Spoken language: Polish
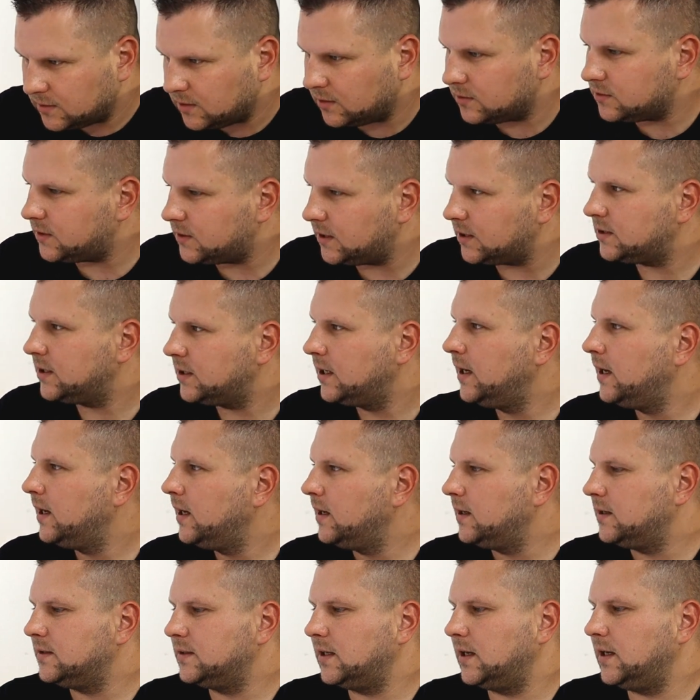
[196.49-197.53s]
Stąd też
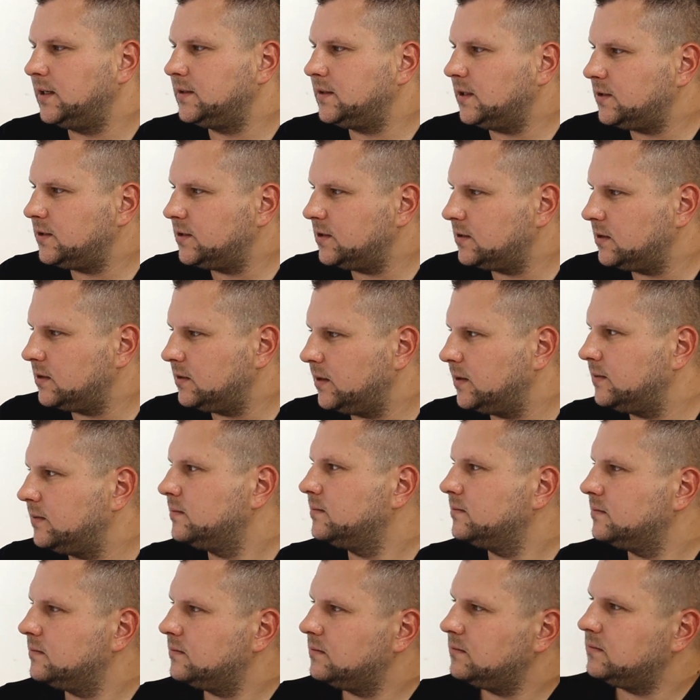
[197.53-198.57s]
zaleca się, że
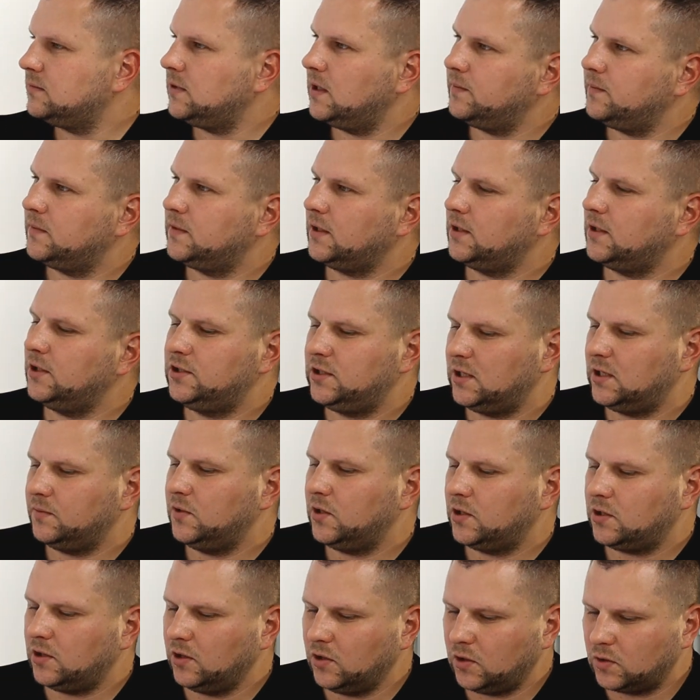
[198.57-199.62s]
nie, takich
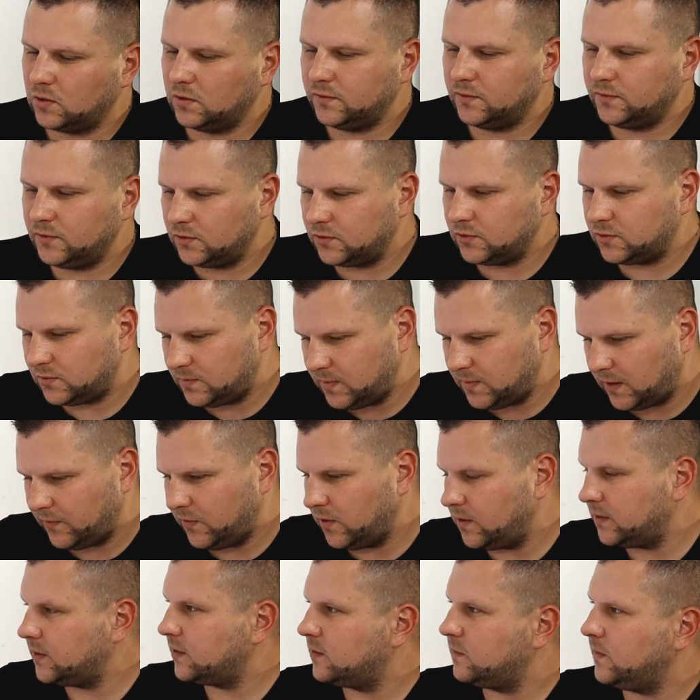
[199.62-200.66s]
ciemnych kolorów już
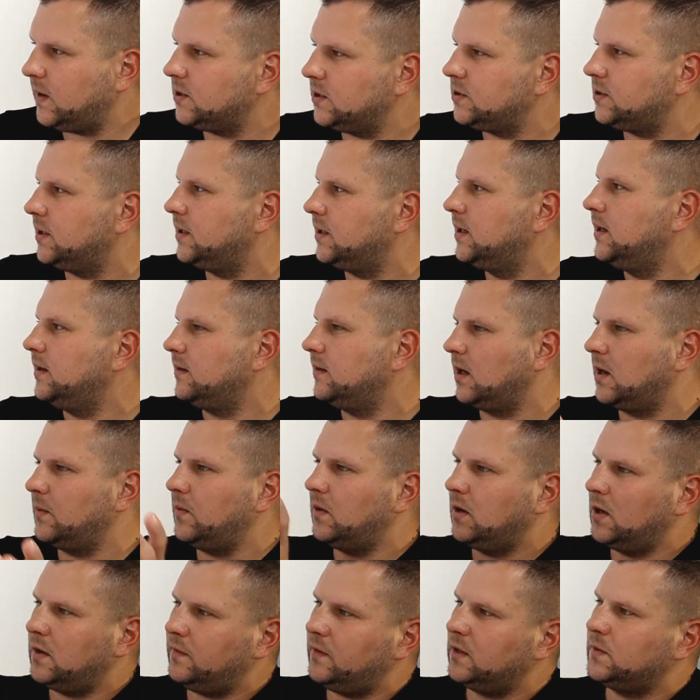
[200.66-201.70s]
barwionych w masie nie
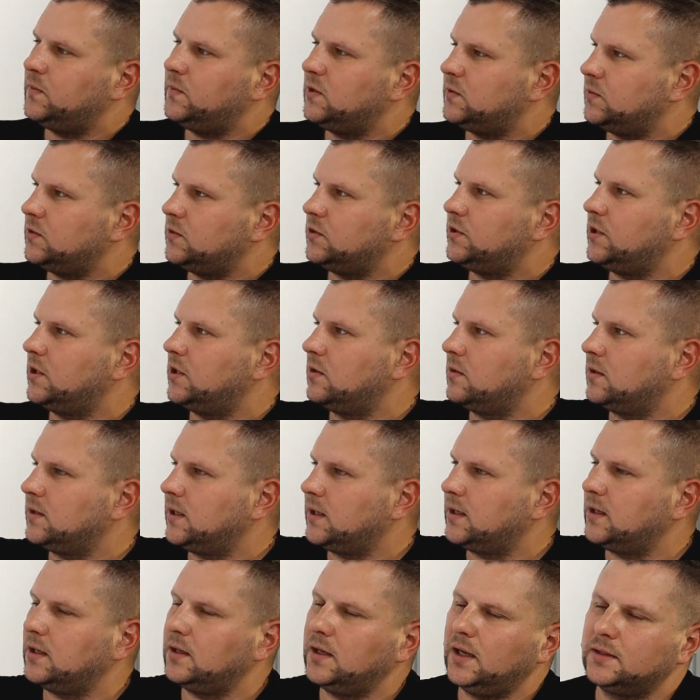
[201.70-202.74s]
malować bezpośrednio na
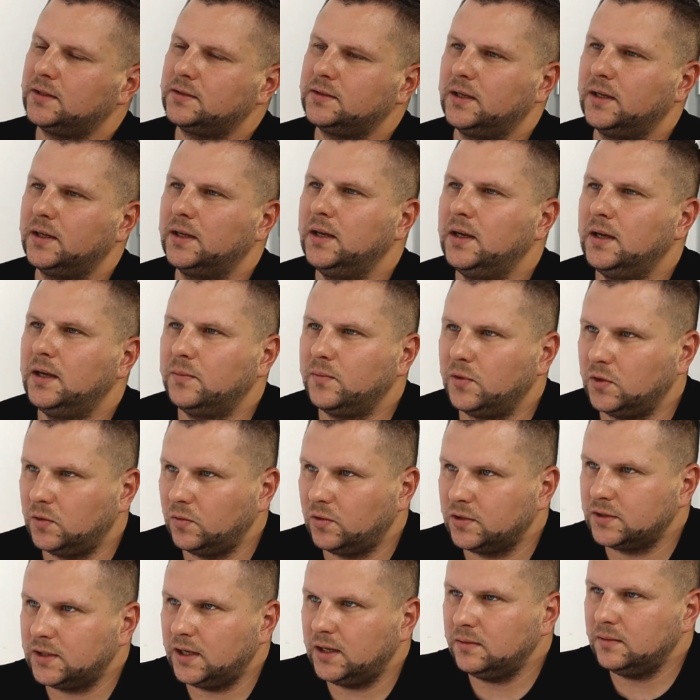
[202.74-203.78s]
takie jasne
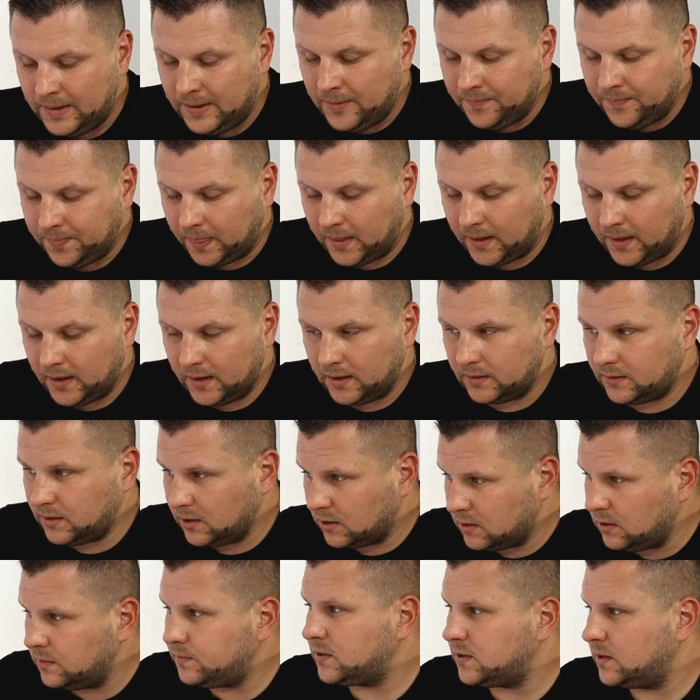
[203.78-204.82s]
podłoża, e,
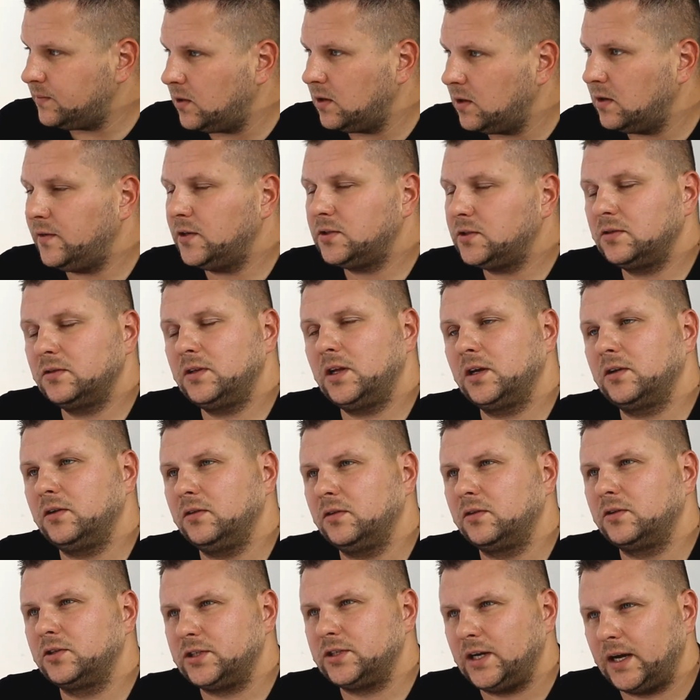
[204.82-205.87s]
tylko przemalować to na
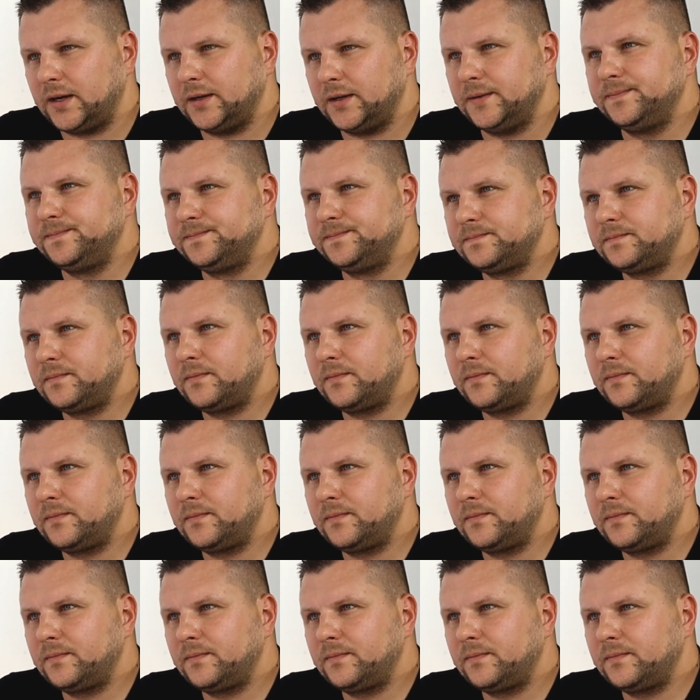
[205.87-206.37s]
kolor szary.